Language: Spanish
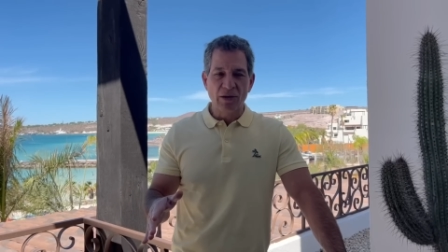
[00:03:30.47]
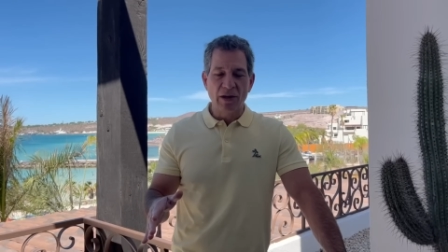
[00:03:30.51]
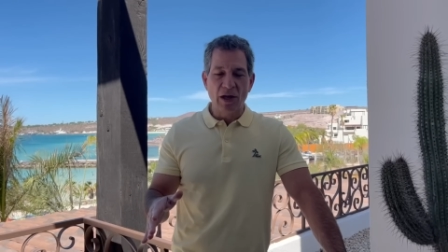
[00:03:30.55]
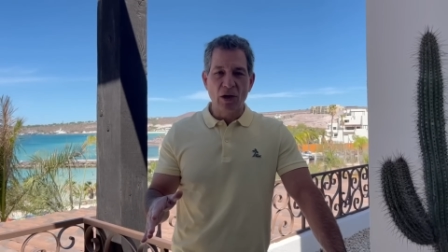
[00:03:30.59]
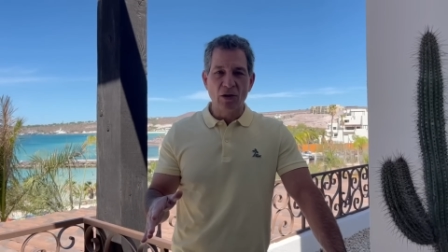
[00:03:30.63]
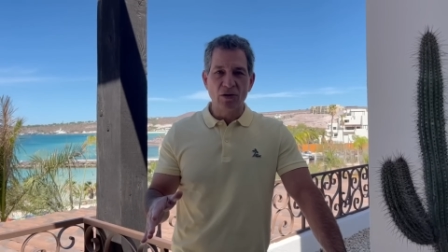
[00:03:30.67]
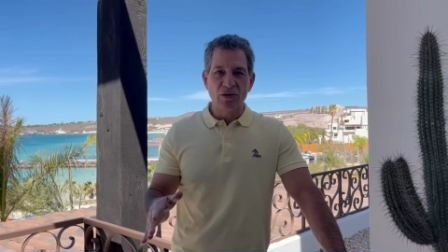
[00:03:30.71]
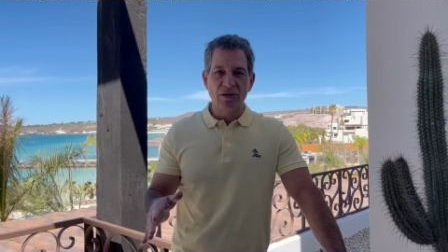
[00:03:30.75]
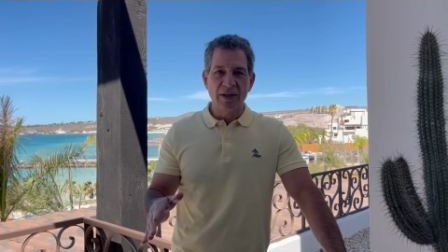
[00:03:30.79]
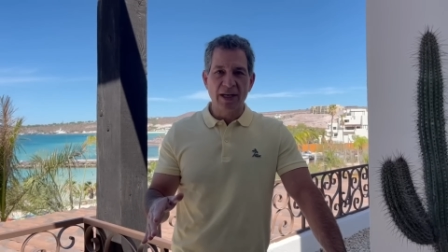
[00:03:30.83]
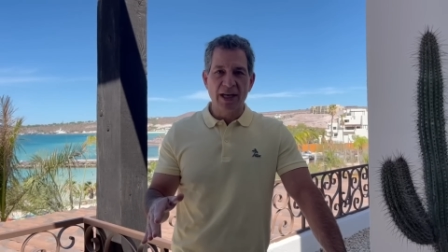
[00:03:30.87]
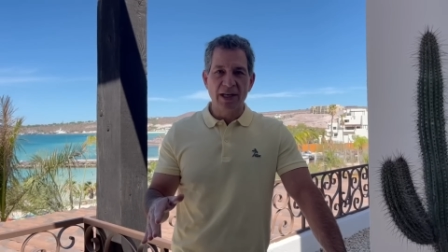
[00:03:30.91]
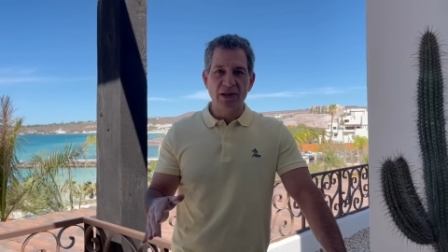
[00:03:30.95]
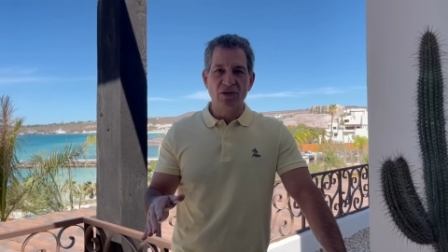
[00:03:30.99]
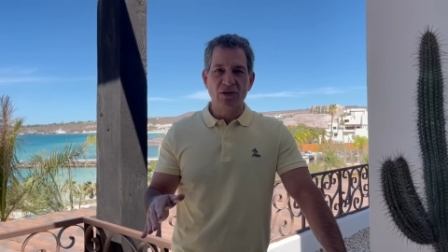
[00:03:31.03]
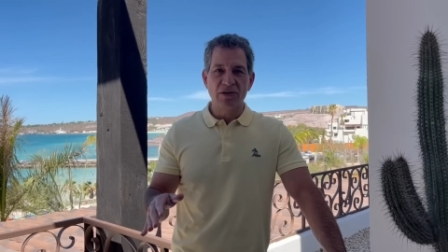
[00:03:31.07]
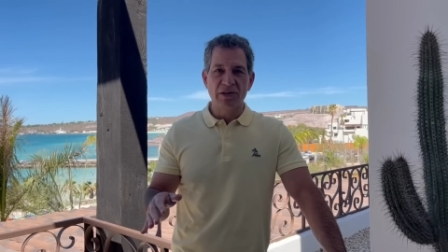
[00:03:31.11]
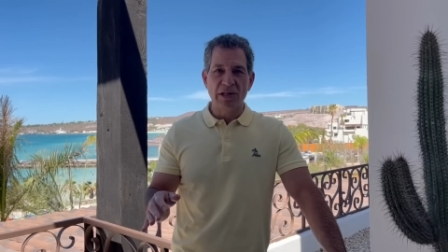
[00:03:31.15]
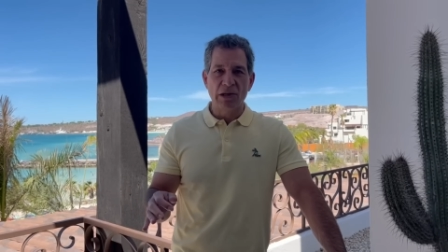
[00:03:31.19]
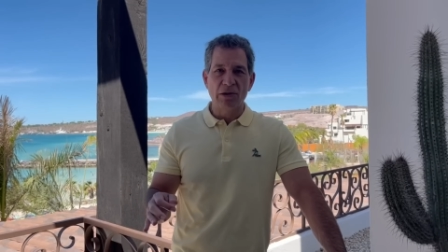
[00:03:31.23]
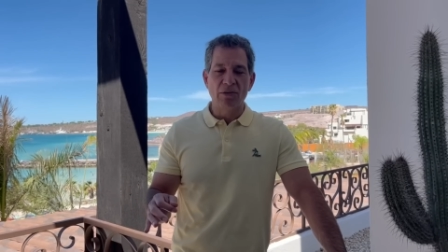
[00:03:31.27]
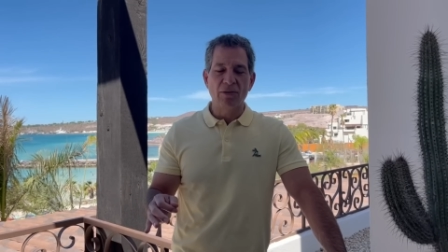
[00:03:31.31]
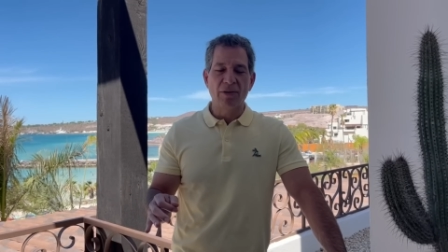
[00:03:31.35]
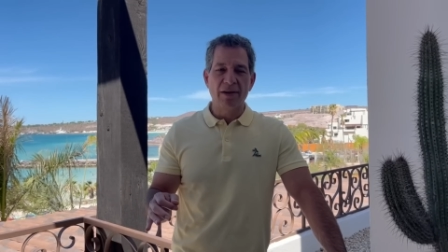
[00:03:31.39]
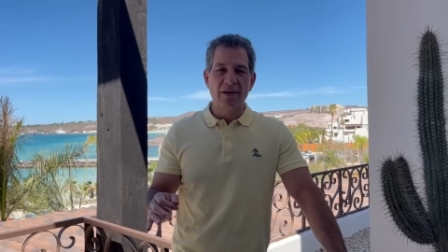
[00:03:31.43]
de los daños
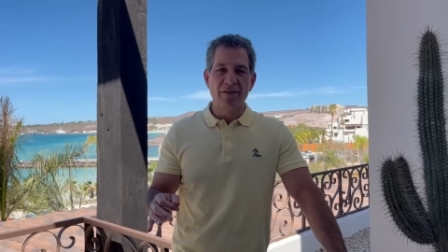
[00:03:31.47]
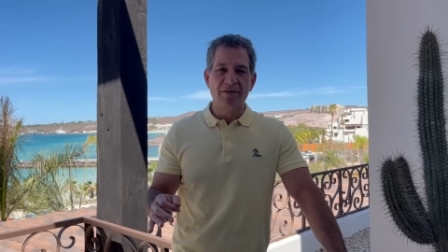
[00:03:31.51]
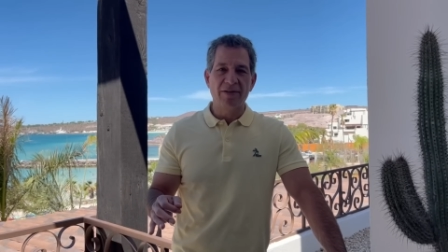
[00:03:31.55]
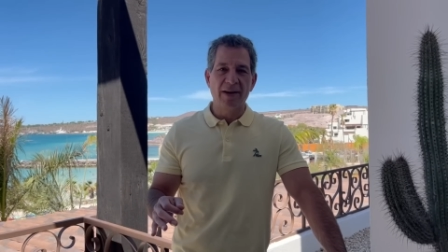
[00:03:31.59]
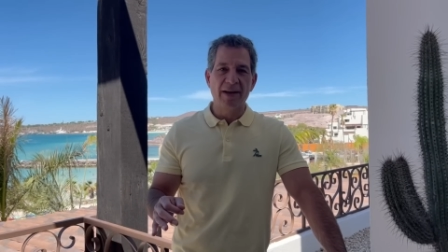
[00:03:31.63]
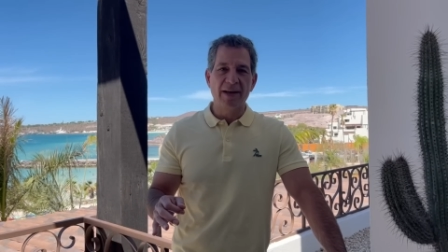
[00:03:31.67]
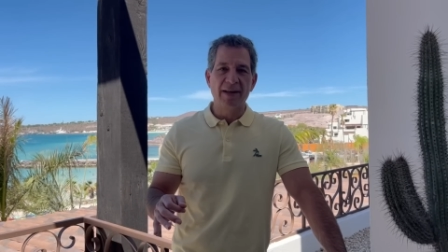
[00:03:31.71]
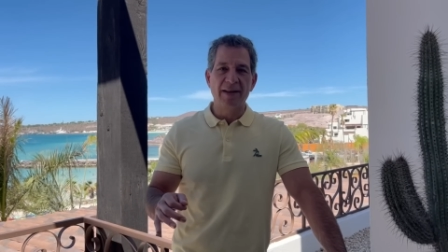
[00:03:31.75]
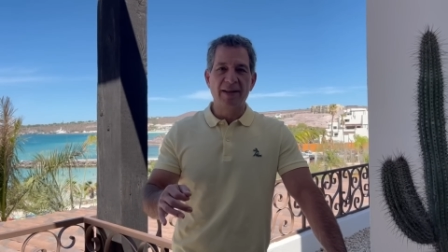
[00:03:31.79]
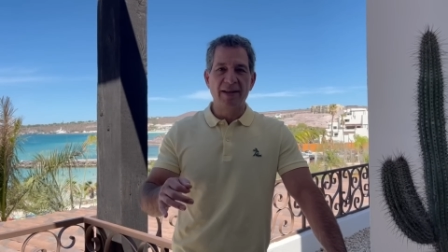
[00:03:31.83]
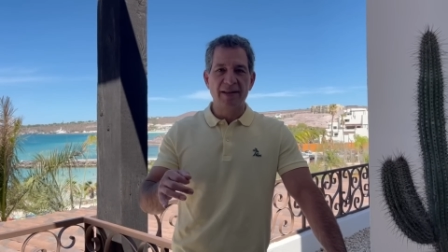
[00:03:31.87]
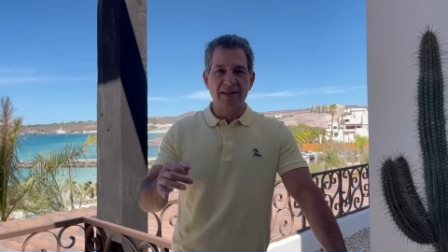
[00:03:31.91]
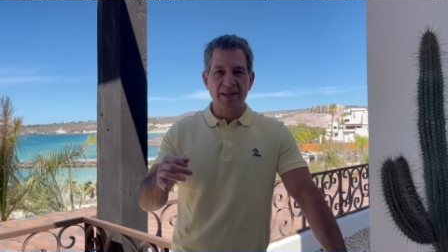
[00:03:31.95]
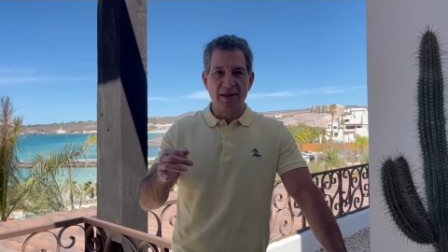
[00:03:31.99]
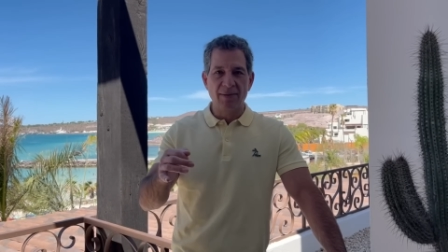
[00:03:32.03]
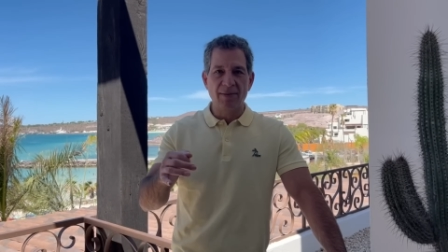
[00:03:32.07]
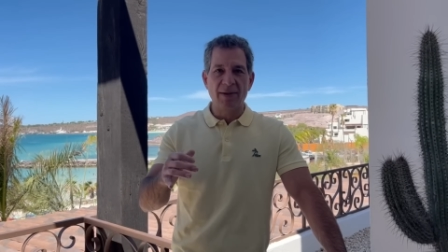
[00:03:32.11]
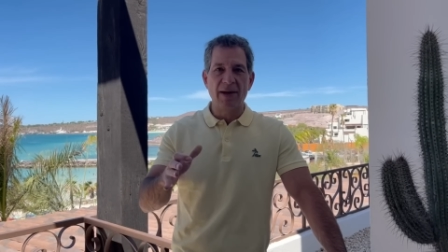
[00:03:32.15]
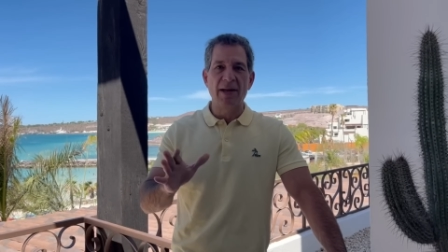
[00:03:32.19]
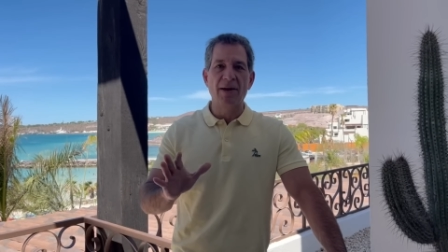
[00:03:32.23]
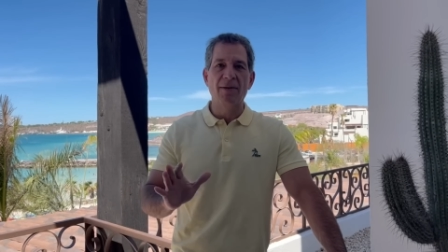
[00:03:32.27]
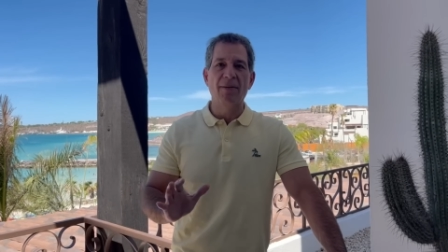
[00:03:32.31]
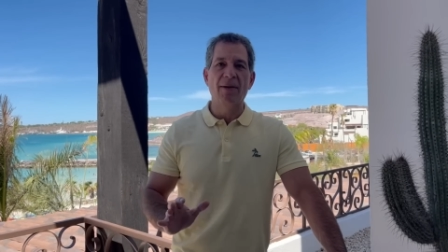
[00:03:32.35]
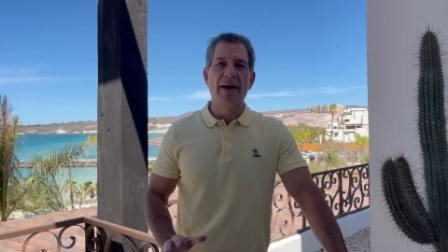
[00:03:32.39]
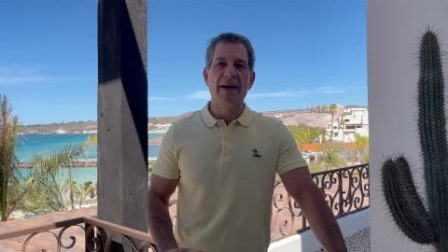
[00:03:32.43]
el Tuca Ferretti se va a
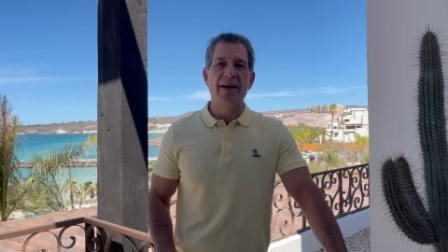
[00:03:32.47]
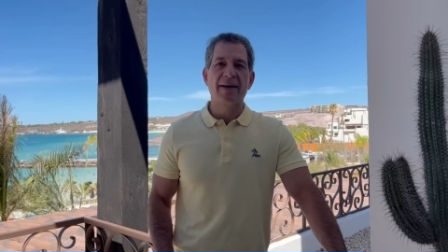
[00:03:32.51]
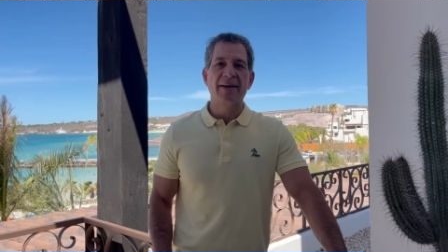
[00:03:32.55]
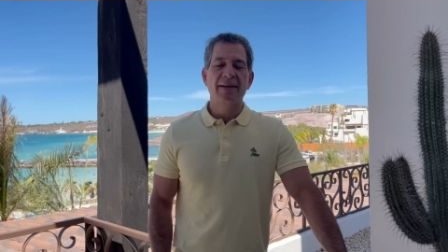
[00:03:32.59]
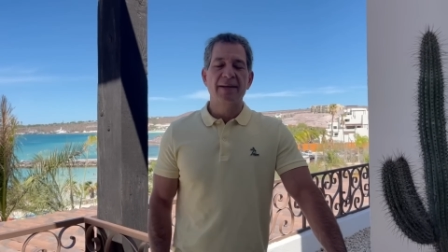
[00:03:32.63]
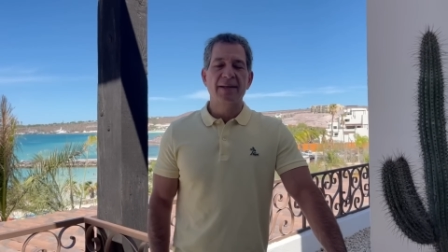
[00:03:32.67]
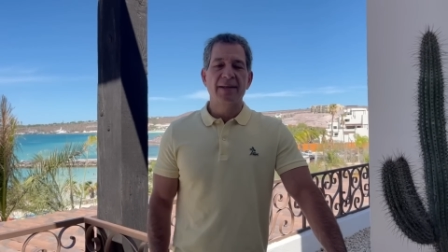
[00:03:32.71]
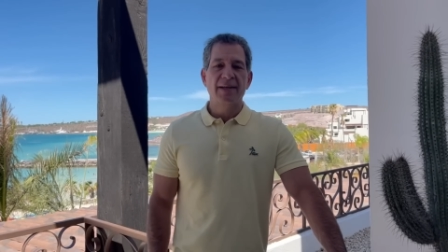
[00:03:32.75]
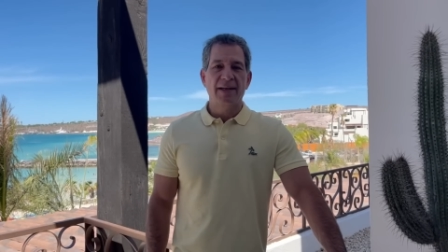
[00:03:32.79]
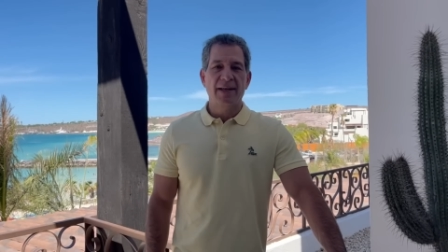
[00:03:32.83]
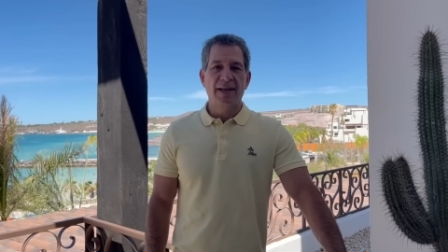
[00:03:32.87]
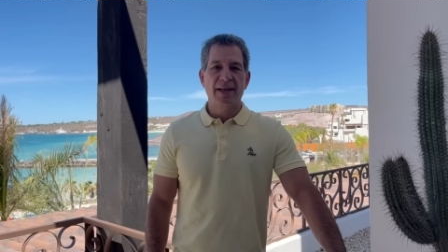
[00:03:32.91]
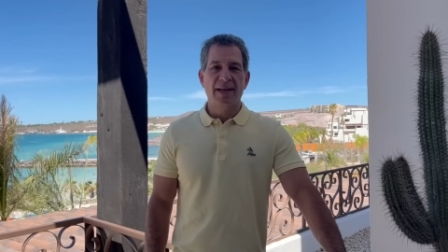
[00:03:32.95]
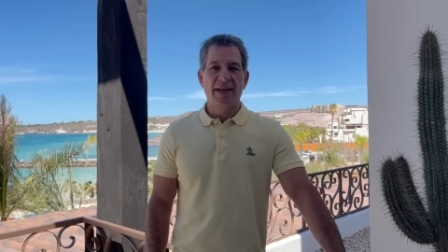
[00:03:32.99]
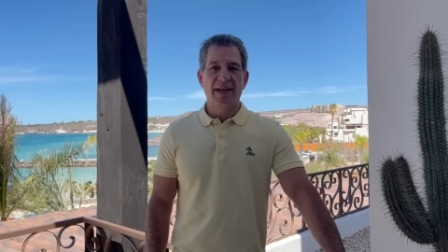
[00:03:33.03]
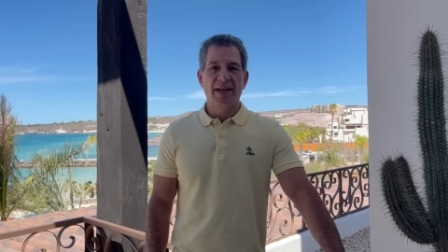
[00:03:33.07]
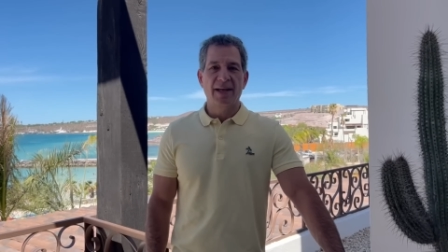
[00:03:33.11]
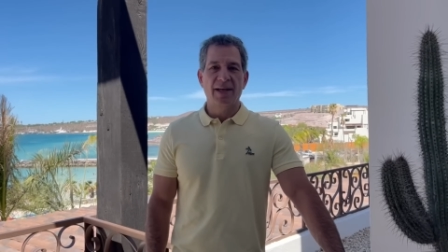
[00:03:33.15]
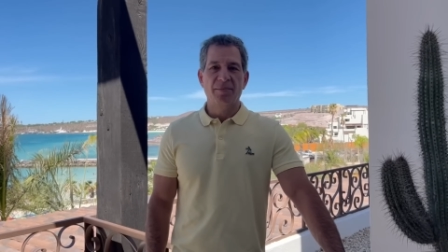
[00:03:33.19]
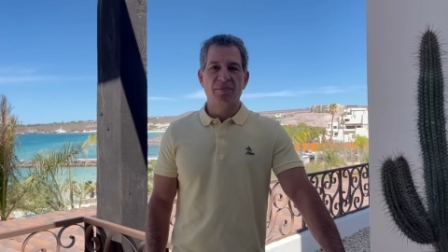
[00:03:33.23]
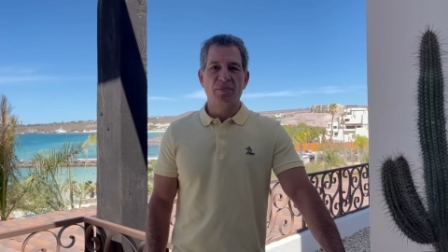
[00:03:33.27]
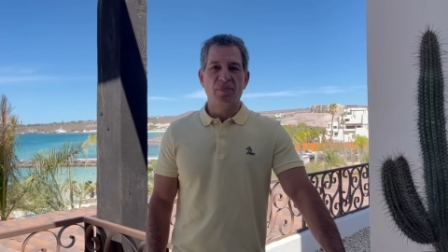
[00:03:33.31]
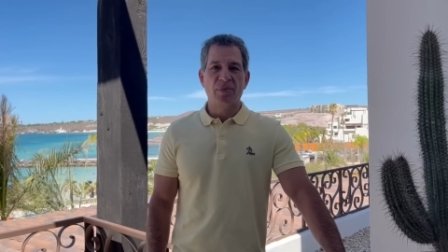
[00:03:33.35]
llevar eh,